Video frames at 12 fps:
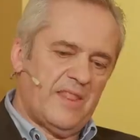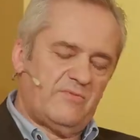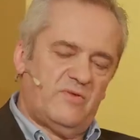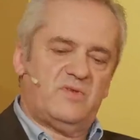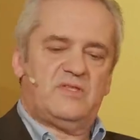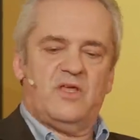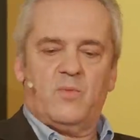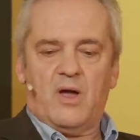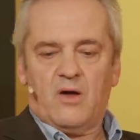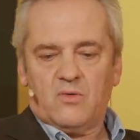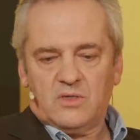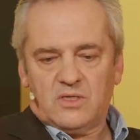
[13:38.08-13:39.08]
Wir wissen aber
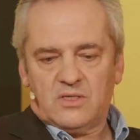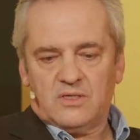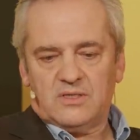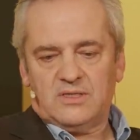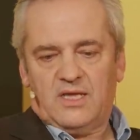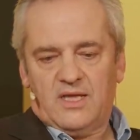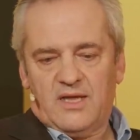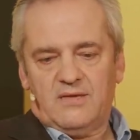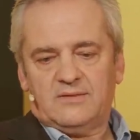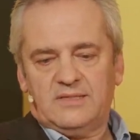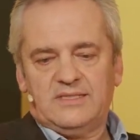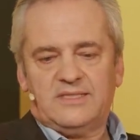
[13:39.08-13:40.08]
auch, naja,
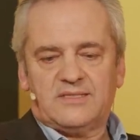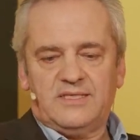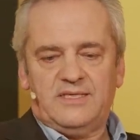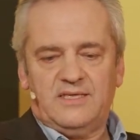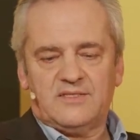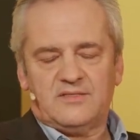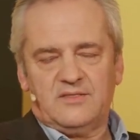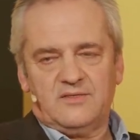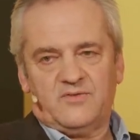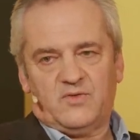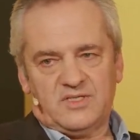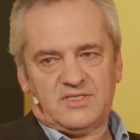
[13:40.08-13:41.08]
in der Regel sind
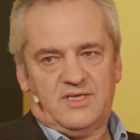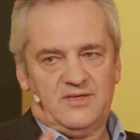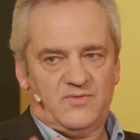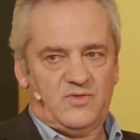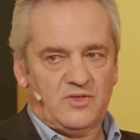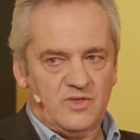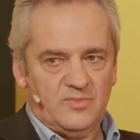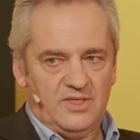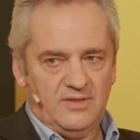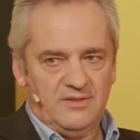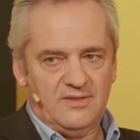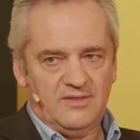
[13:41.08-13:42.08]
von zehn
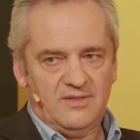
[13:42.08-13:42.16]
Firmen